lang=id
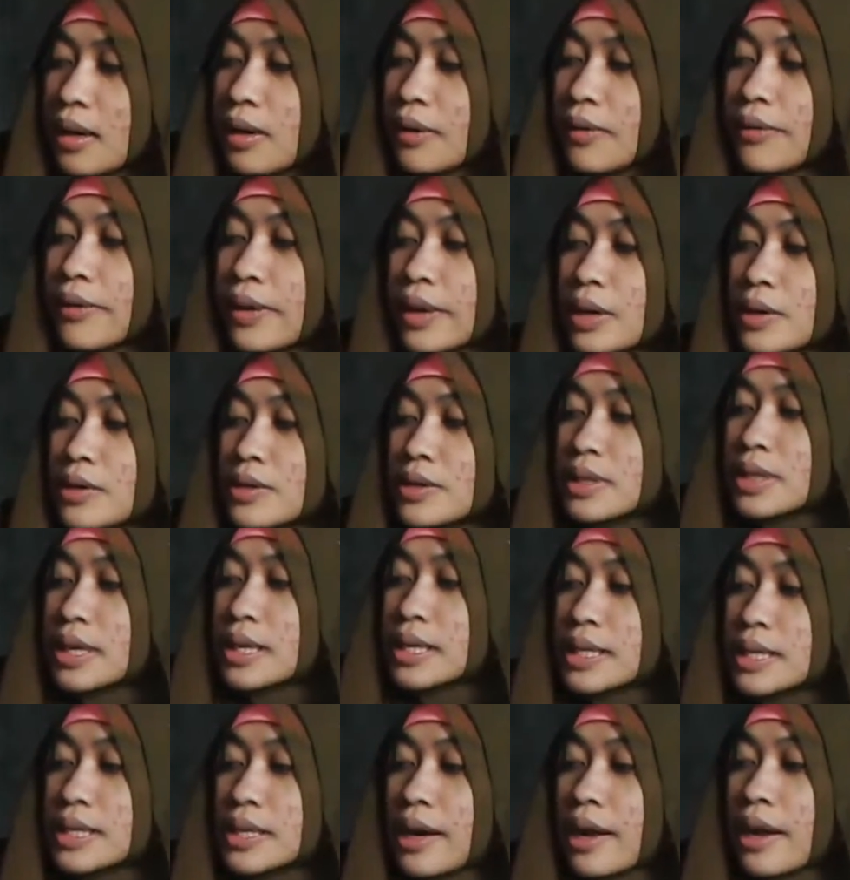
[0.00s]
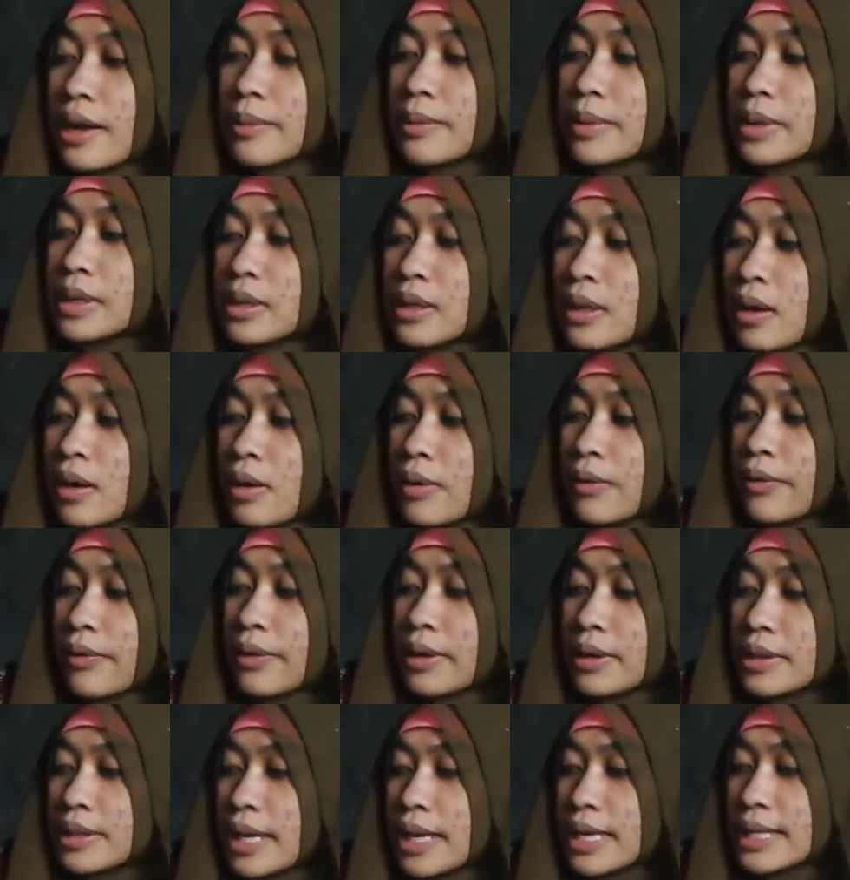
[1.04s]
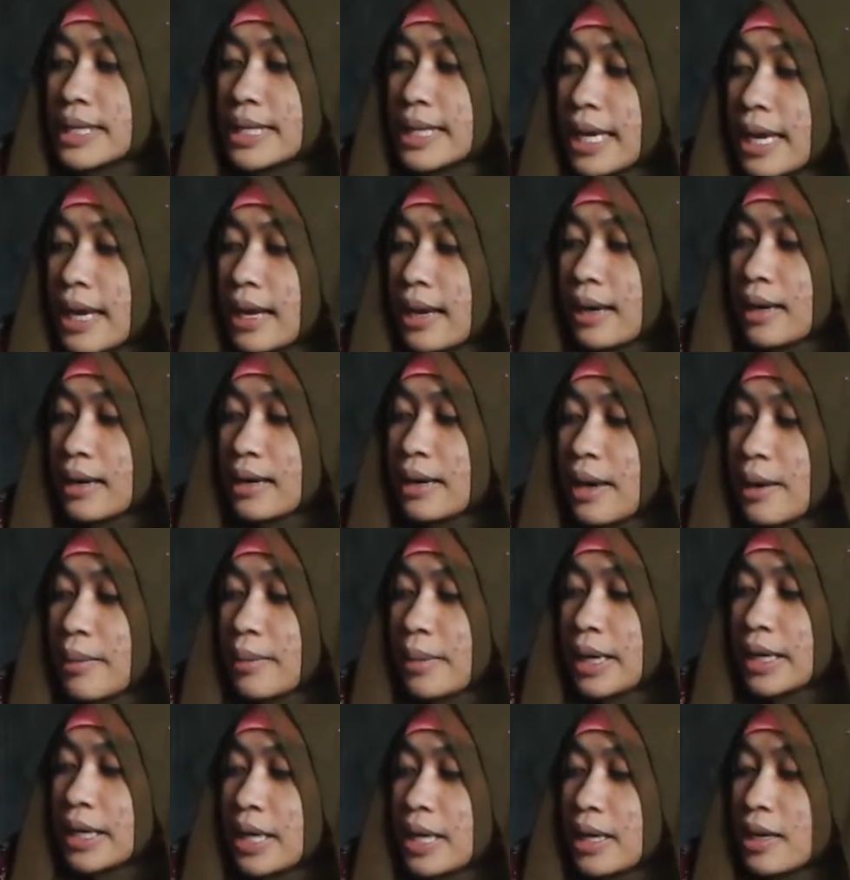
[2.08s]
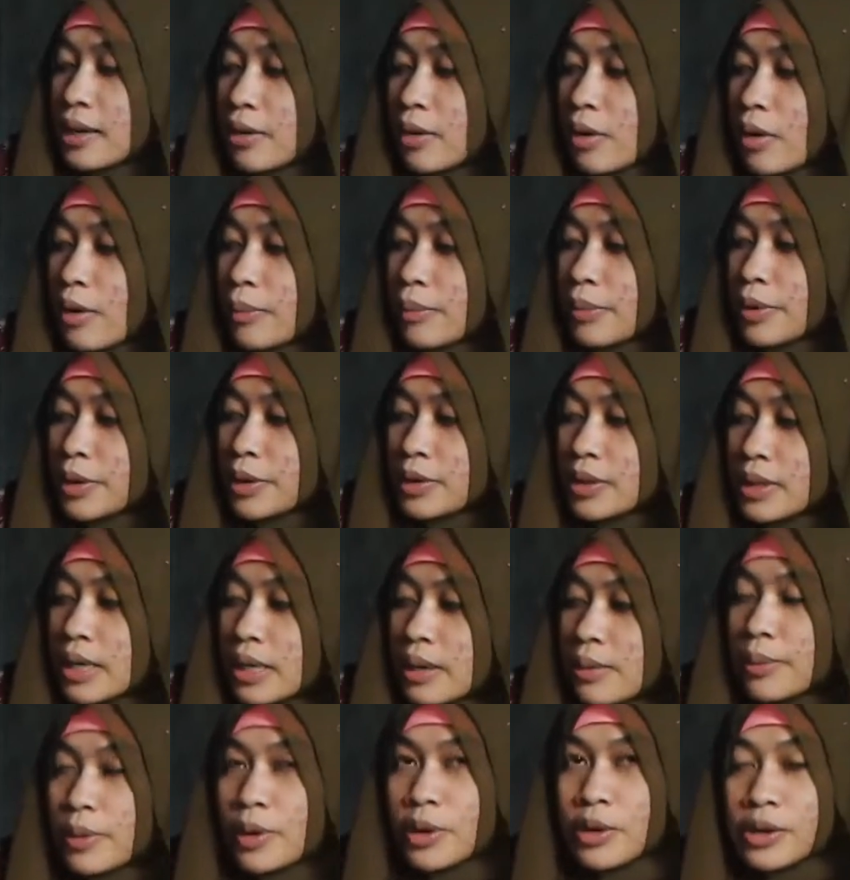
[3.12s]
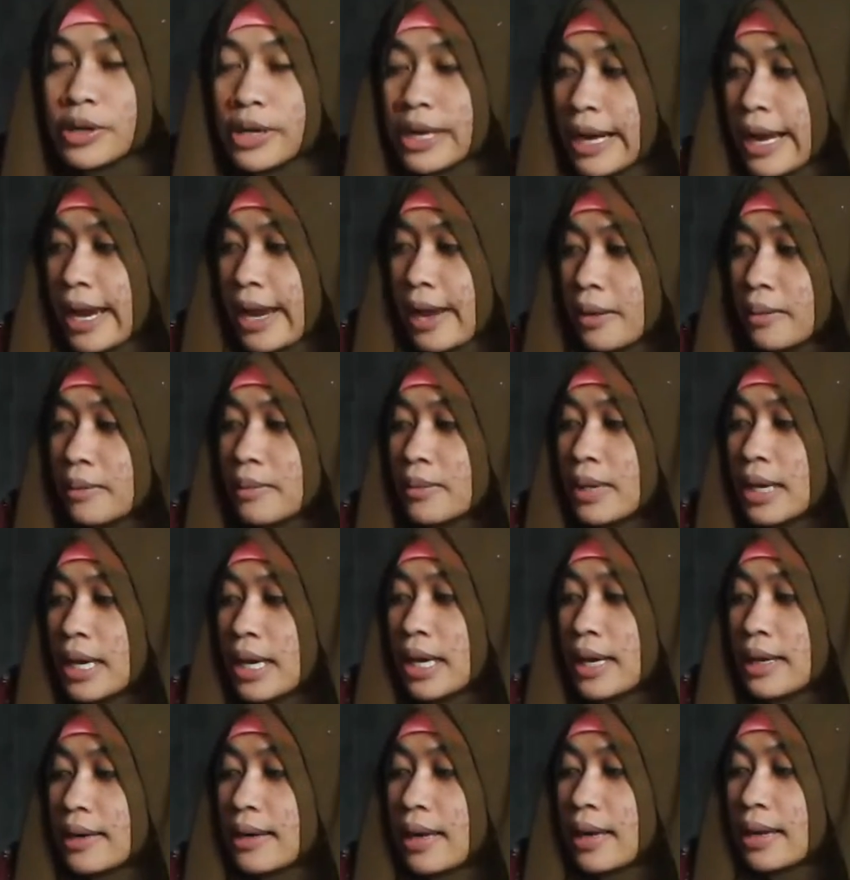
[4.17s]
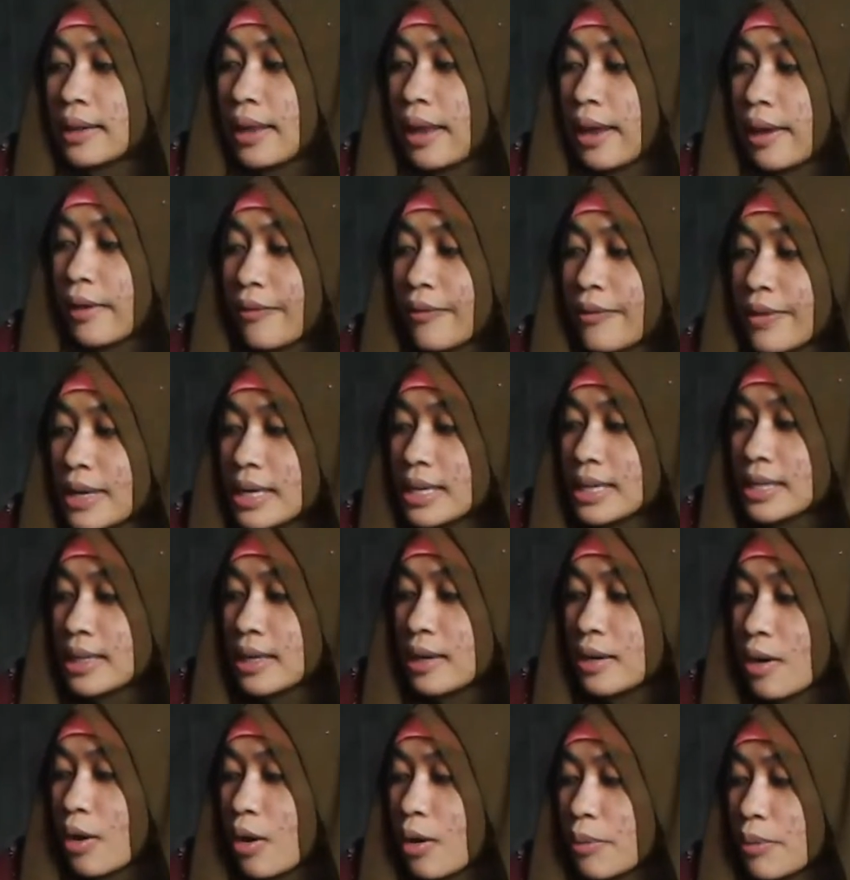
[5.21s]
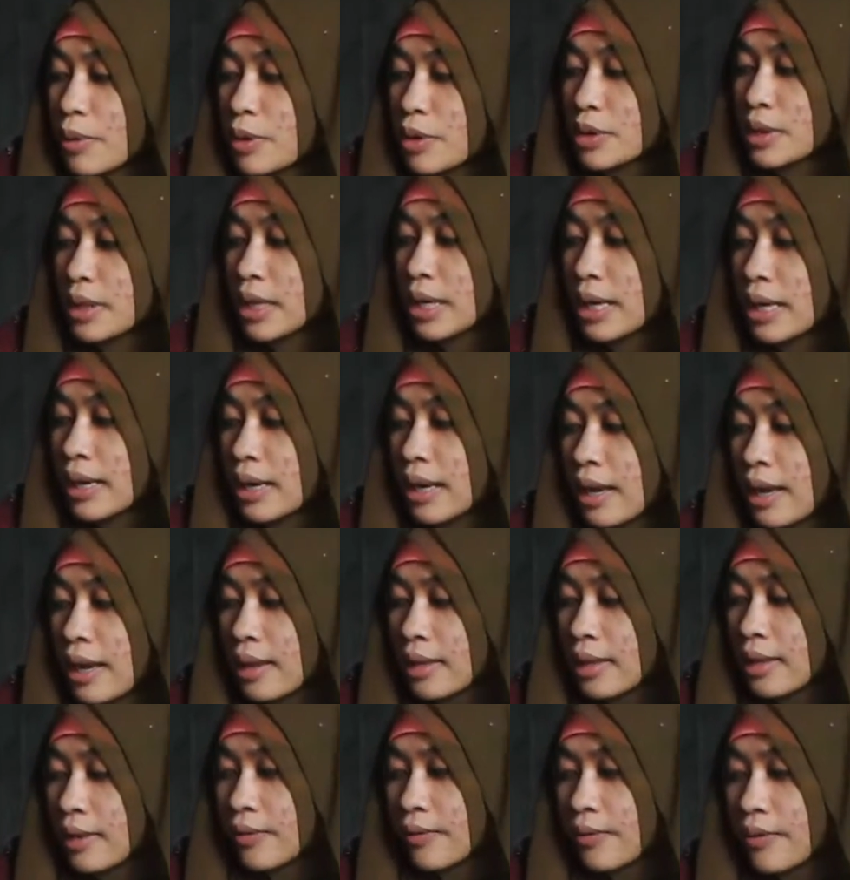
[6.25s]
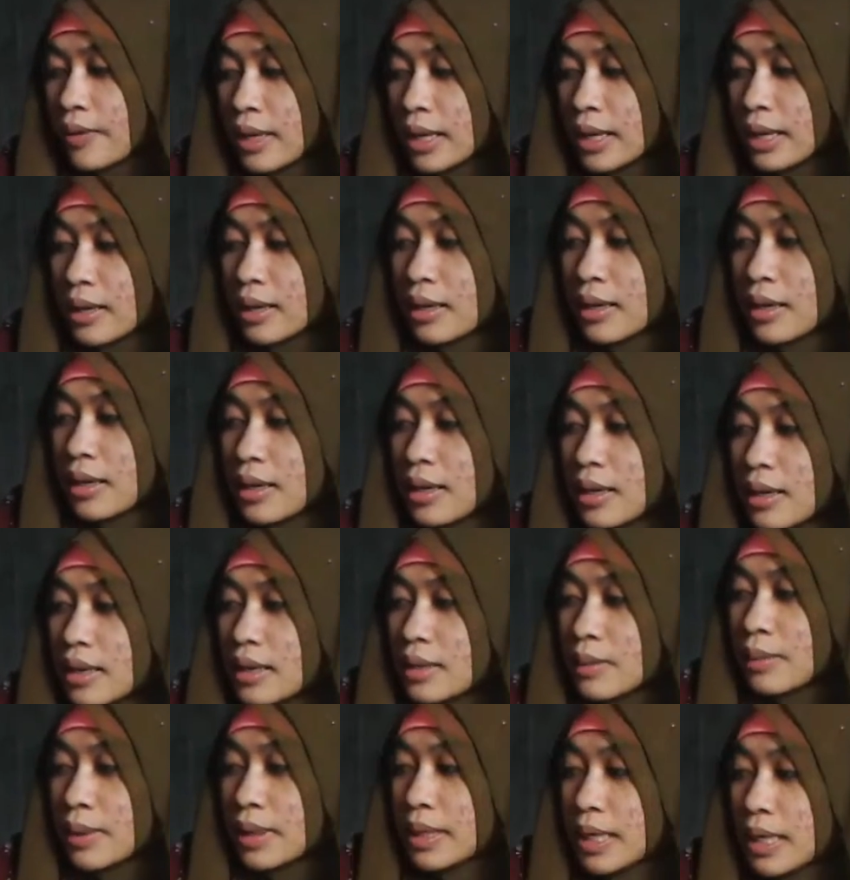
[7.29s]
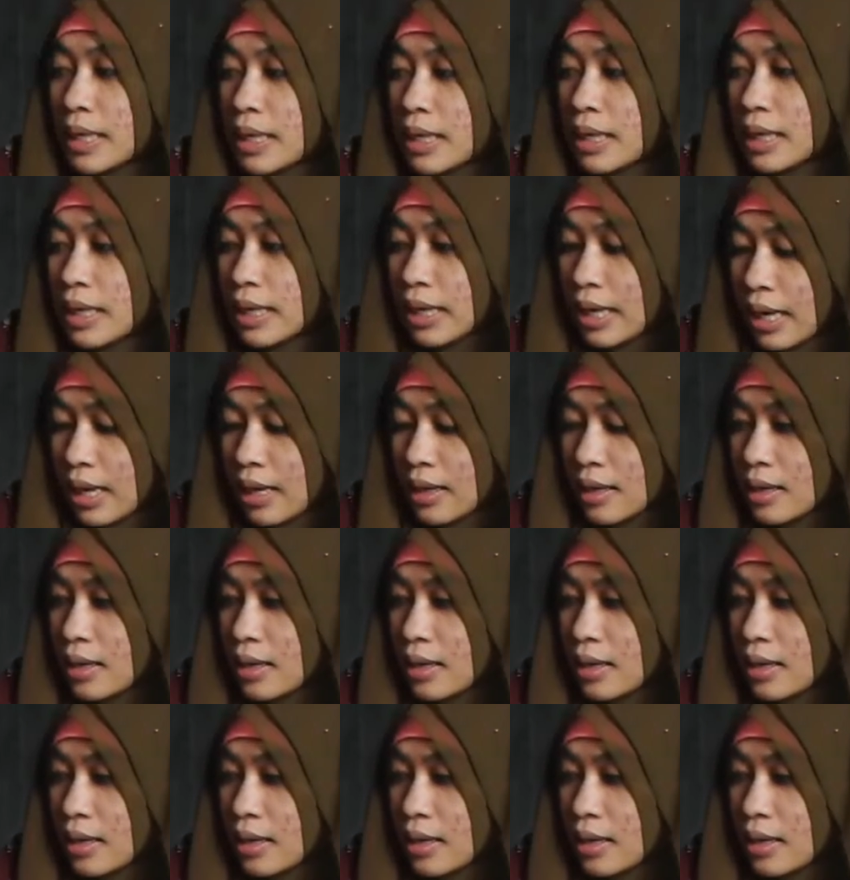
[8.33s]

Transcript: A virus described a potential damaging computer program that affects a computer negatively. Seperti ini ya.